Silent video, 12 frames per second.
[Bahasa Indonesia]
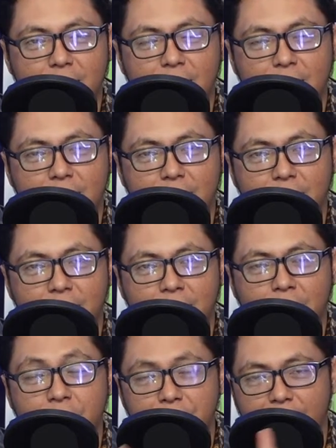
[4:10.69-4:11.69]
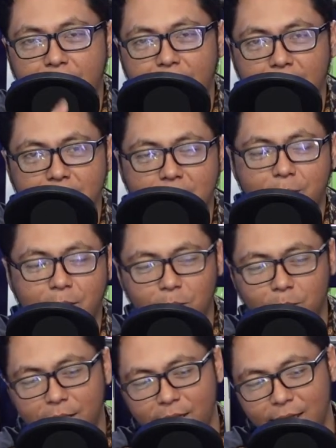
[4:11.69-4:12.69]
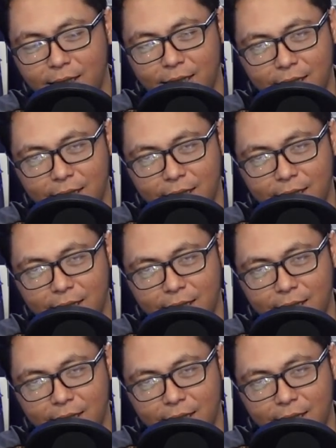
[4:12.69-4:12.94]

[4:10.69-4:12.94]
dan housingnya ya sama rumahnya